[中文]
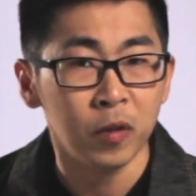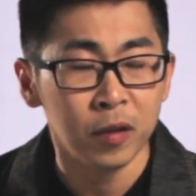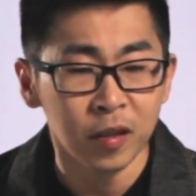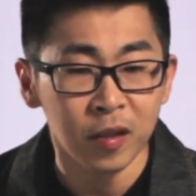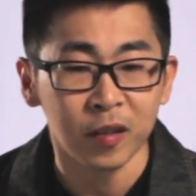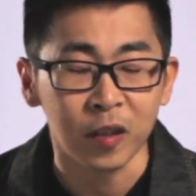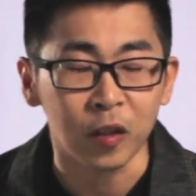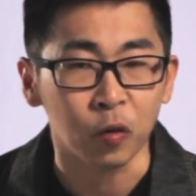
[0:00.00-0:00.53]

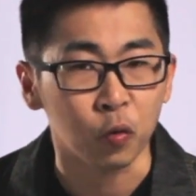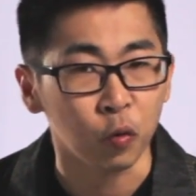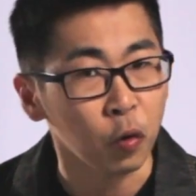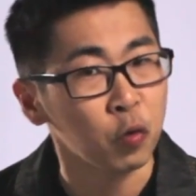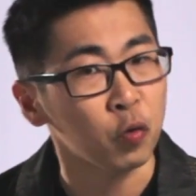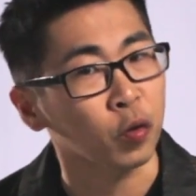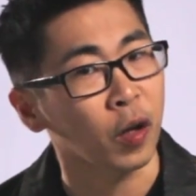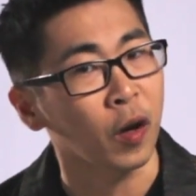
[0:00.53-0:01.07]
自己所
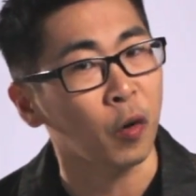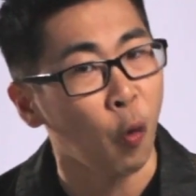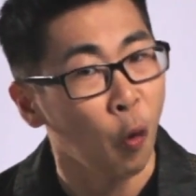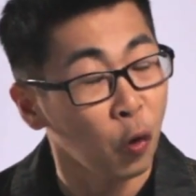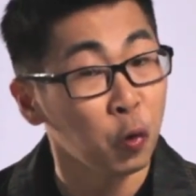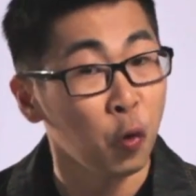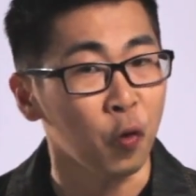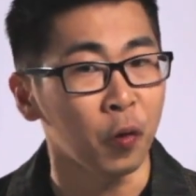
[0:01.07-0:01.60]
属的
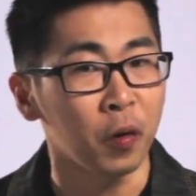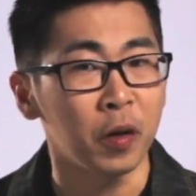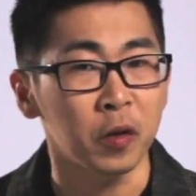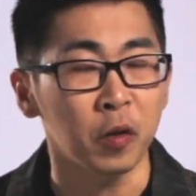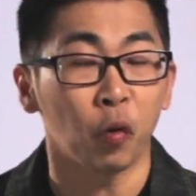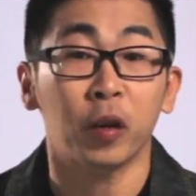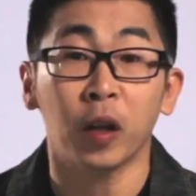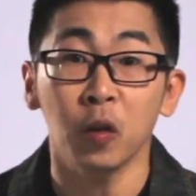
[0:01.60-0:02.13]
国土
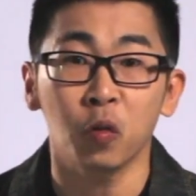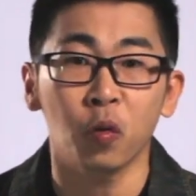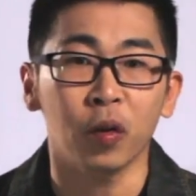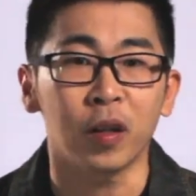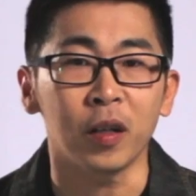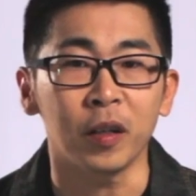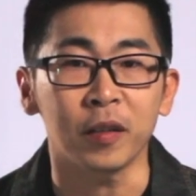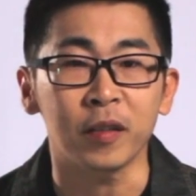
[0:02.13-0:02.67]
有更多
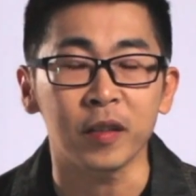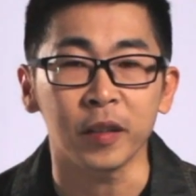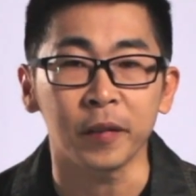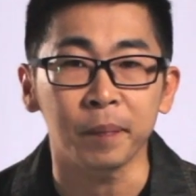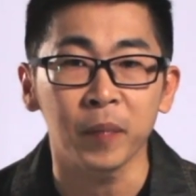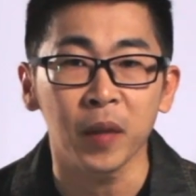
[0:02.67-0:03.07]
的认识。